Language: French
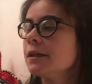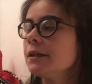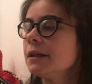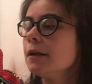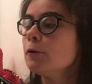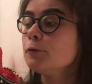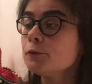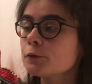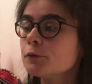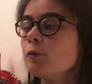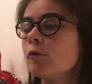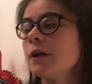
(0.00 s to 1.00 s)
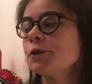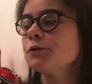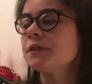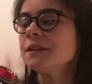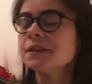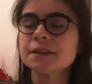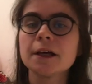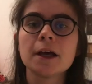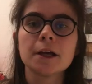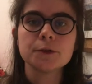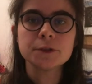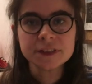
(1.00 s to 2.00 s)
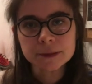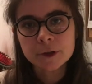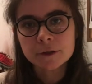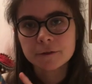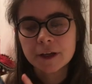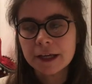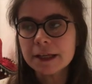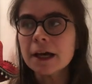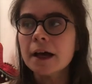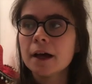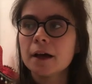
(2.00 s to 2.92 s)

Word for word: qui est Luttons-nous pour la justice de Simone Veil.